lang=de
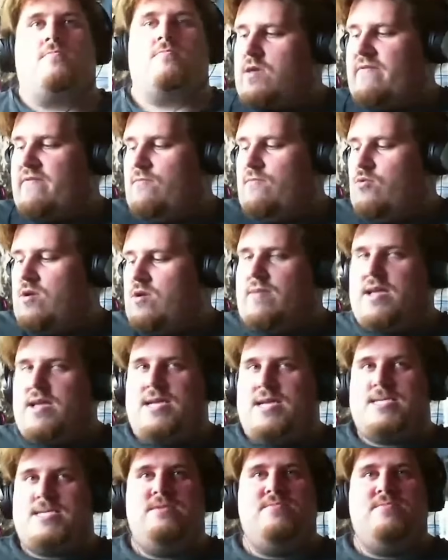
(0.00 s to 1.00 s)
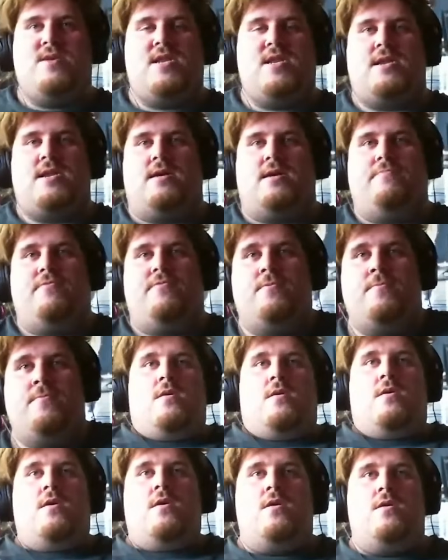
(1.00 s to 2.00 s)
Ich vermute mal, jetzt nimmt er nicht ab.
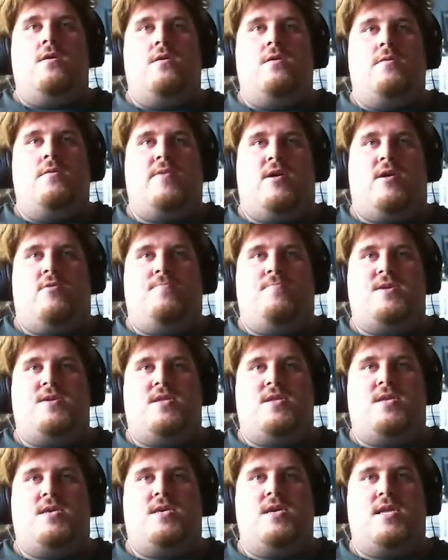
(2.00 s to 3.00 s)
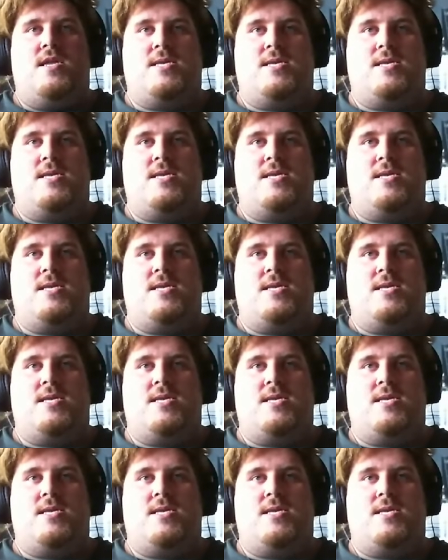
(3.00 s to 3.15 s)
Behauptet hier,